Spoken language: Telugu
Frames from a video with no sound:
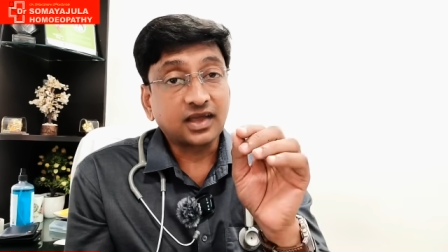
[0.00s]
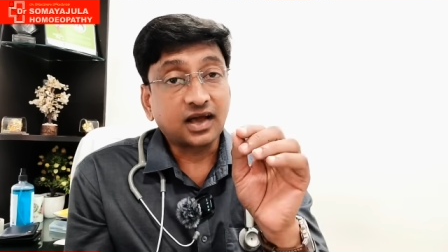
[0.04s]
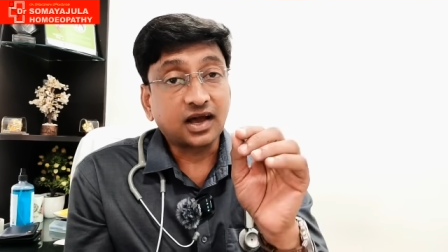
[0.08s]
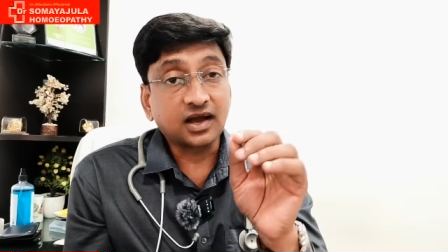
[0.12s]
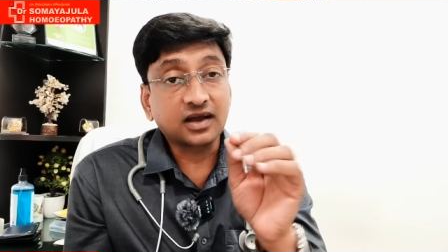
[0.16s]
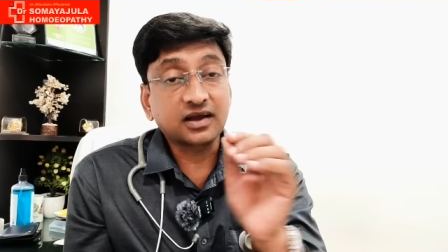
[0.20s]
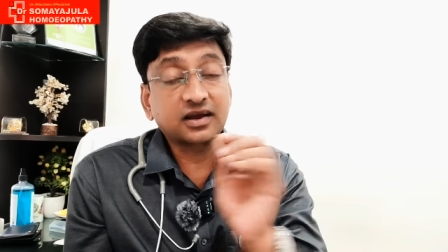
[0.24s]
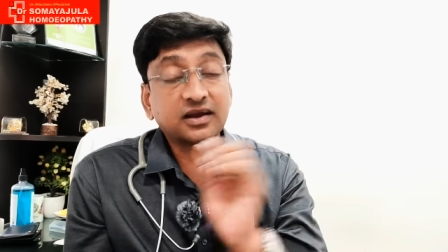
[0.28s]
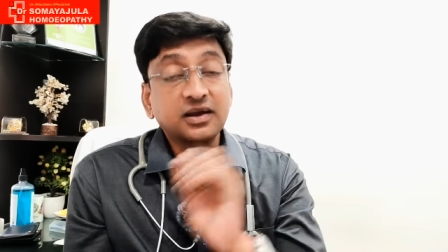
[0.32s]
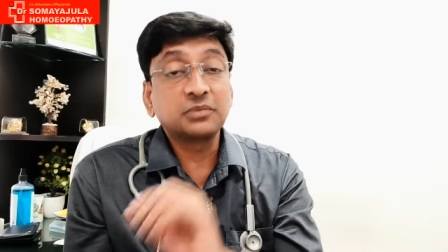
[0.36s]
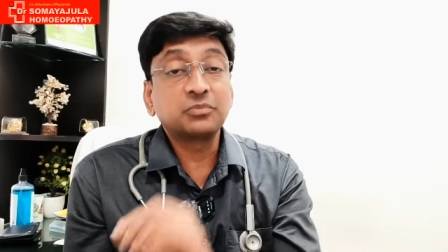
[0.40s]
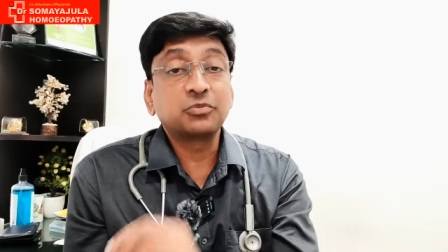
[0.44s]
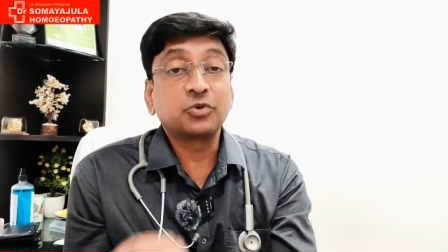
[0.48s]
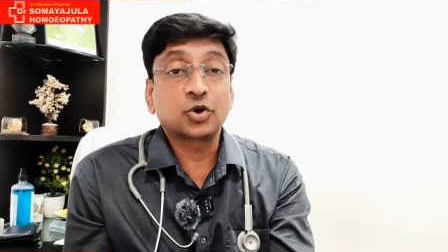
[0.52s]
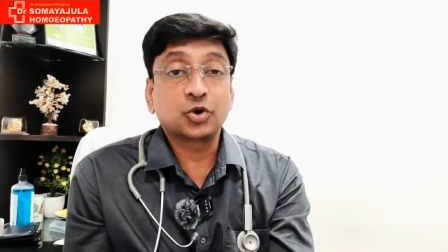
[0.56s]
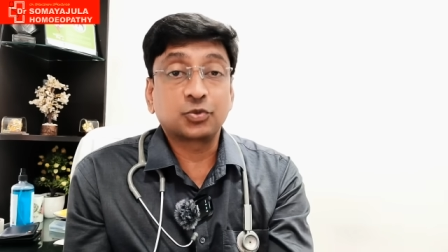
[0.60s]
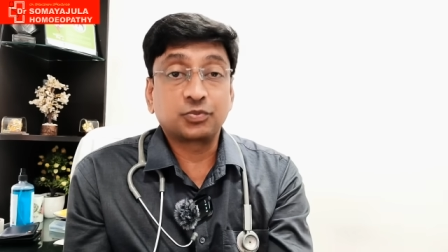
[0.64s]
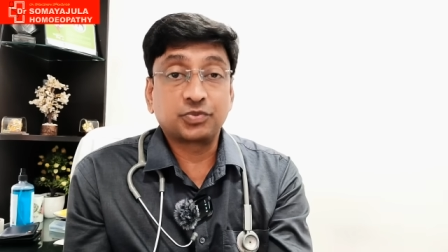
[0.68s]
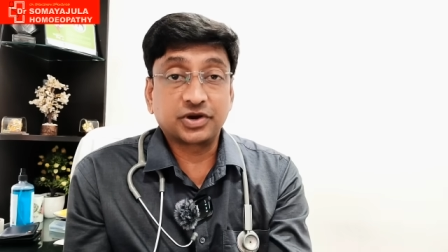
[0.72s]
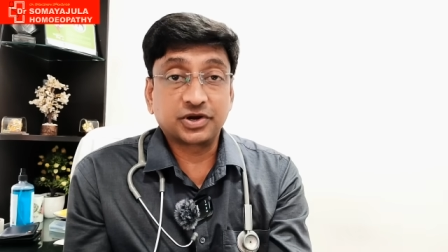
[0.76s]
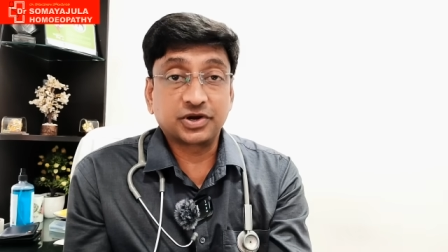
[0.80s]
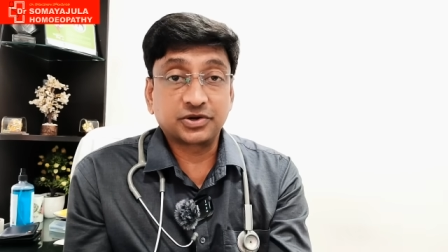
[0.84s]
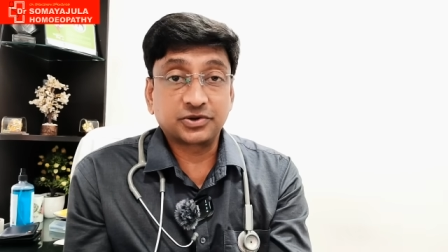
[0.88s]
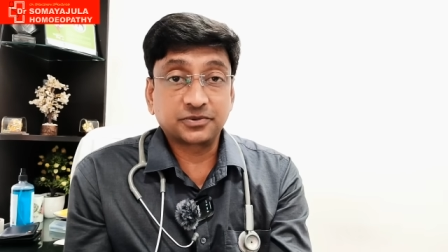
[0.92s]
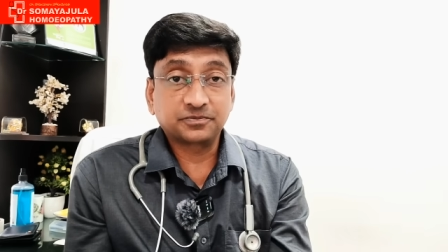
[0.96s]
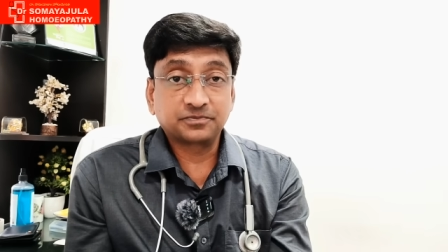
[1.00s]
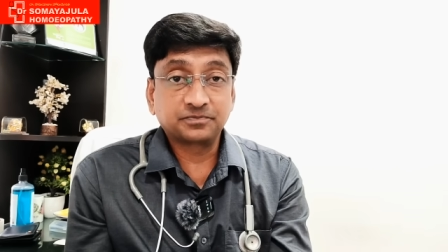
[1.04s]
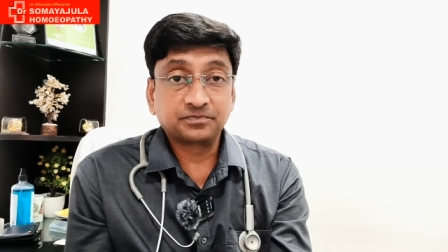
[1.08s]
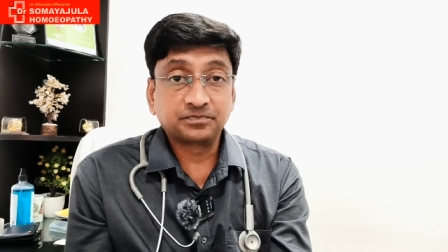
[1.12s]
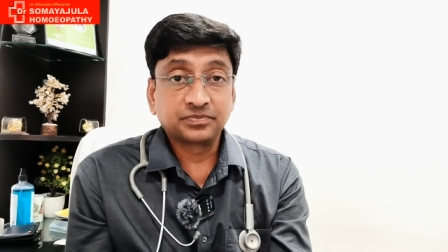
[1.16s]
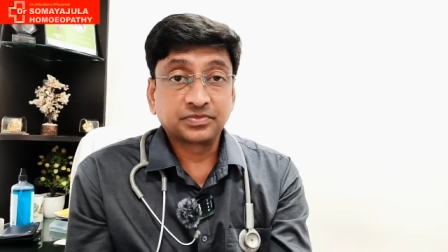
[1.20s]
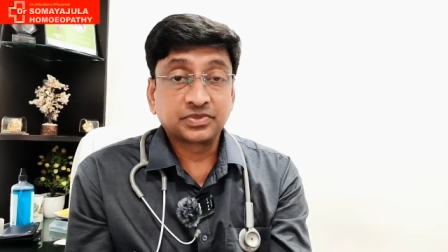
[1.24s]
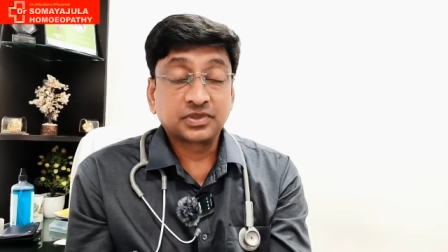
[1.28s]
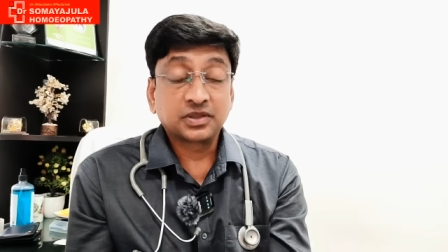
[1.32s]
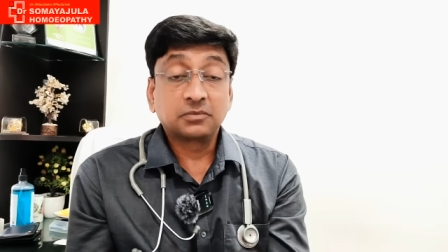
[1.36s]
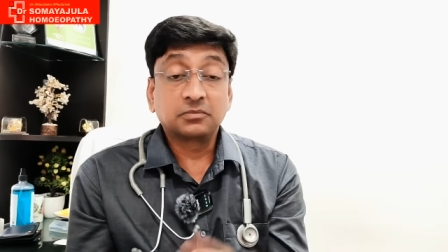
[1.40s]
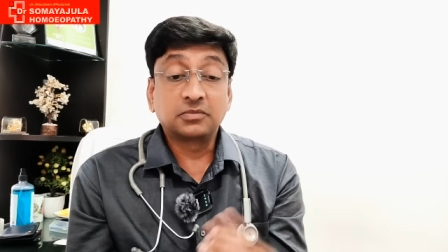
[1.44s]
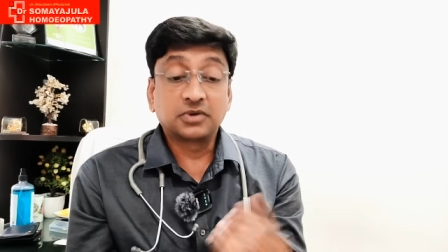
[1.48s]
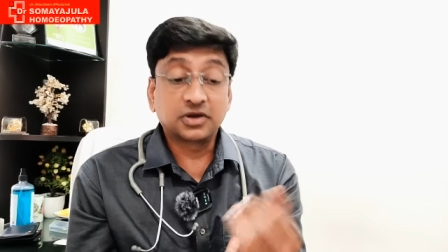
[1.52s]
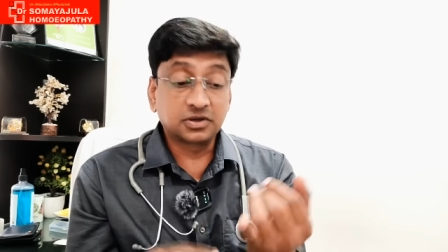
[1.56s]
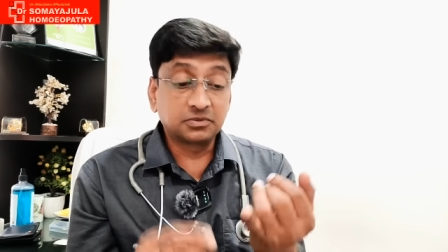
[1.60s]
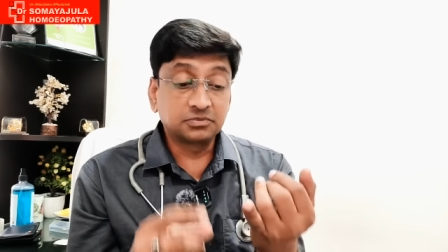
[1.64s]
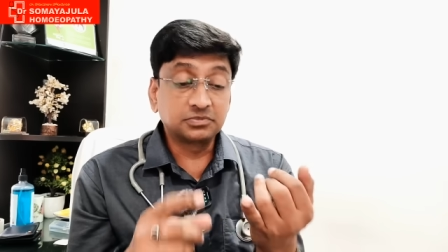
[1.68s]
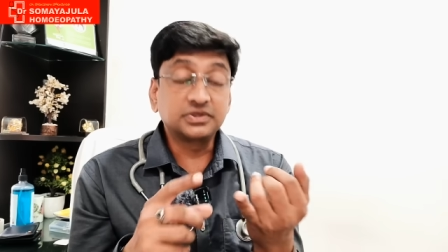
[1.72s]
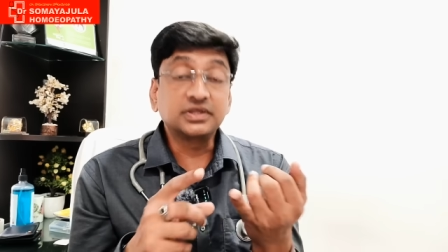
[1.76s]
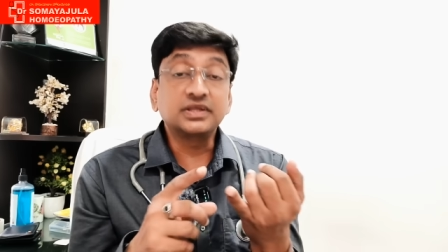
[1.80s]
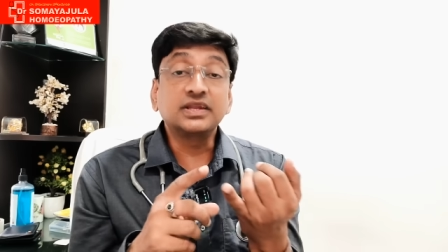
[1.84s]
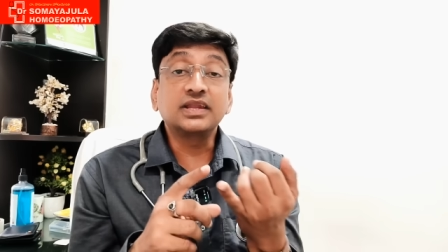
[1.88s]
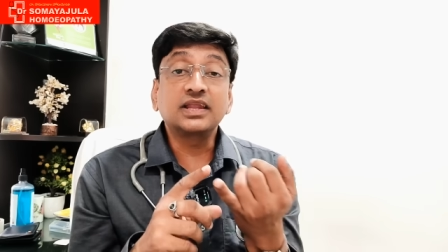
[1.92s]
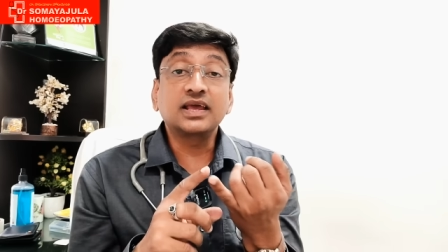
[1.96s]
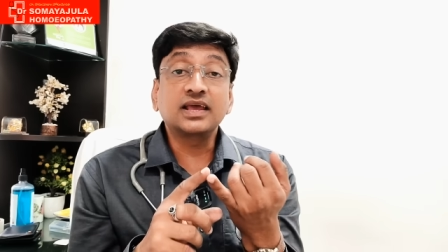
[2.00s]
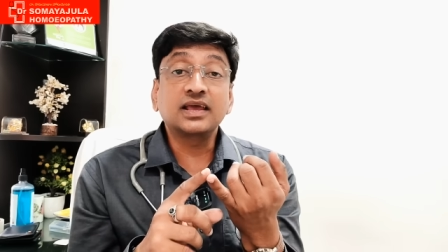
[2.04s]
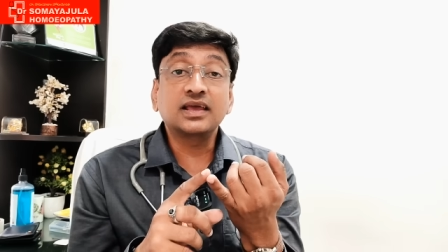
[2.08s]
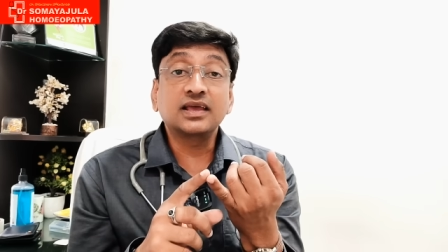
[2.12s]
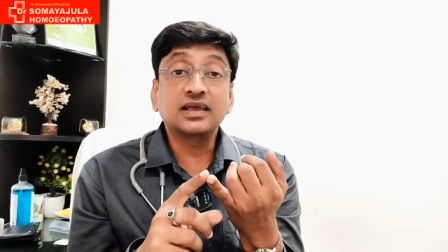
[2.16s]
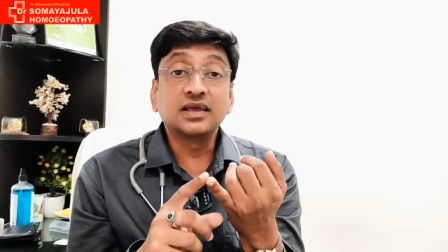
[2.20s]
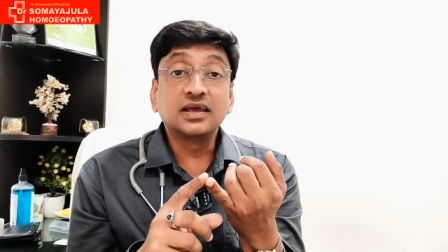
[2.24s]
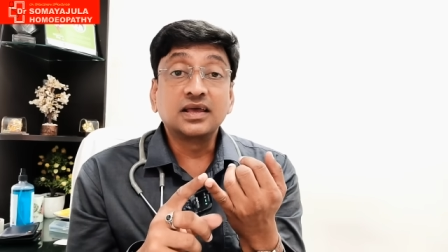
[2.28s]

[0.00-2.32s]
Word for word: అక్కడ పొరపాటు మనం తినే